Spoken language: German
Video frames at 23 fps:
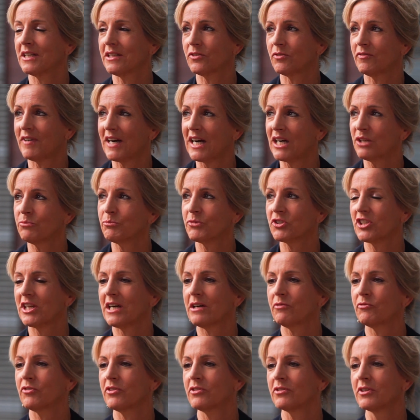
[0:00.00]
also
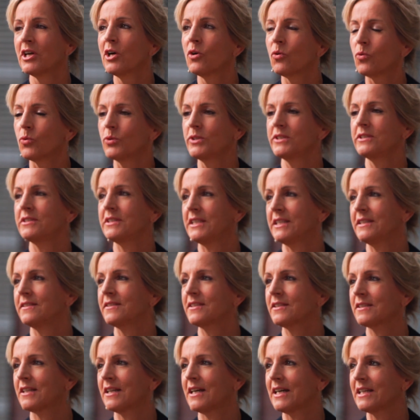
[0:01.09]
Warenbeschaffung und
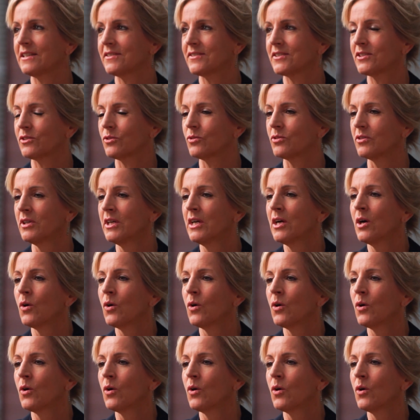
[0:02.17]
Dienstleistungen.